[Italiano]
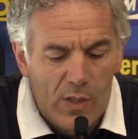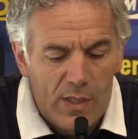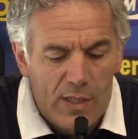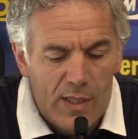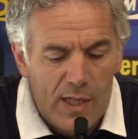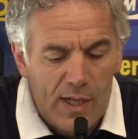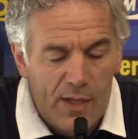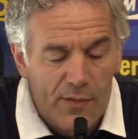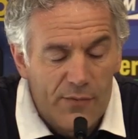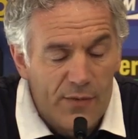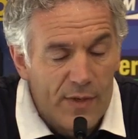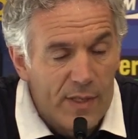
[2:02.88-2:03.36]
che
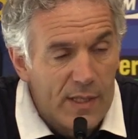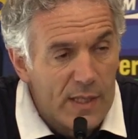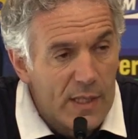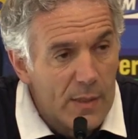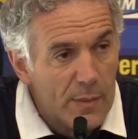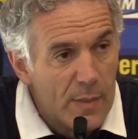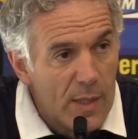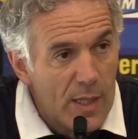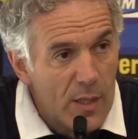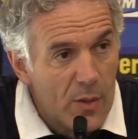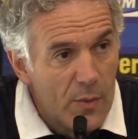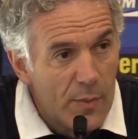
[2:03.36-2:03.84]
sarà
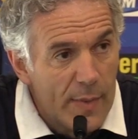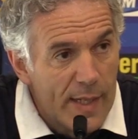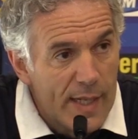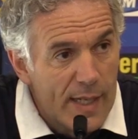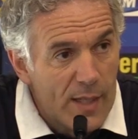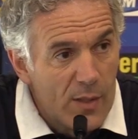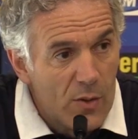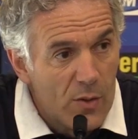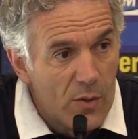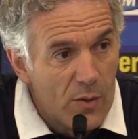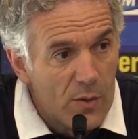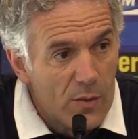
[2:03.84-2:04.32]
fattibile o
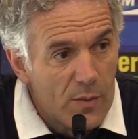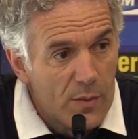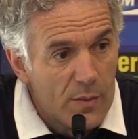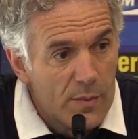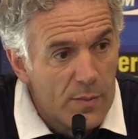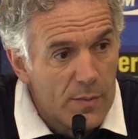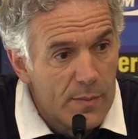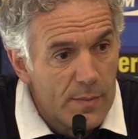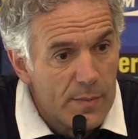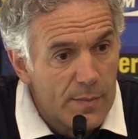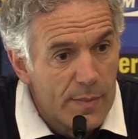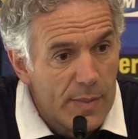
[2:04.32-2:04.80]
meno,
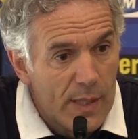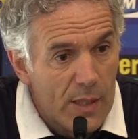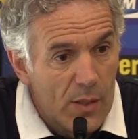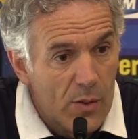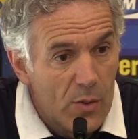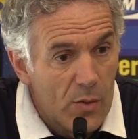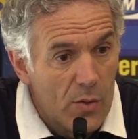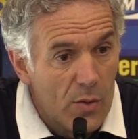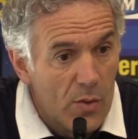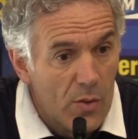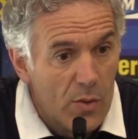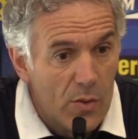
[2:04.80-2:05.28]

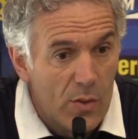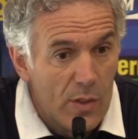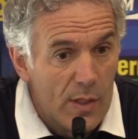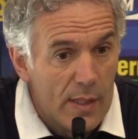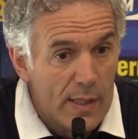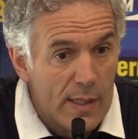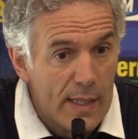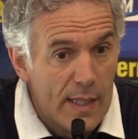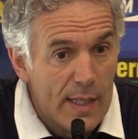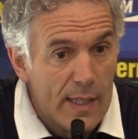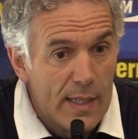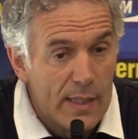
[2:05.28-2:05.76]
però le
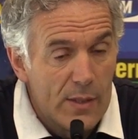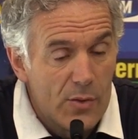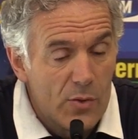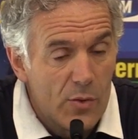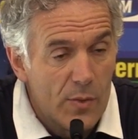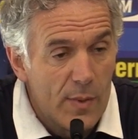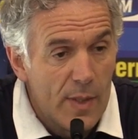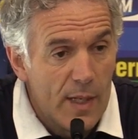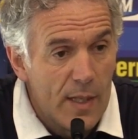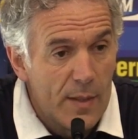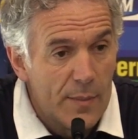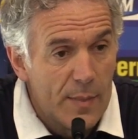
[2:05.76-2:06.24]
idee
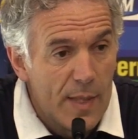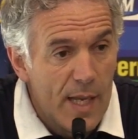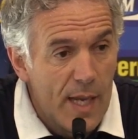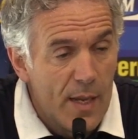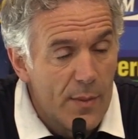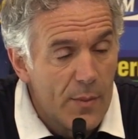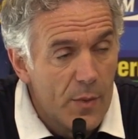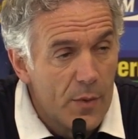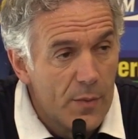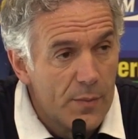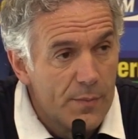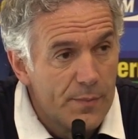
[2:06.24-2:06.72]
insomma le
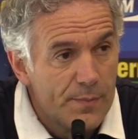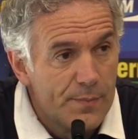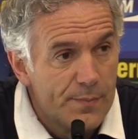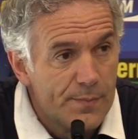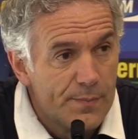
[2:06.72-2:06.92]
abbiamo.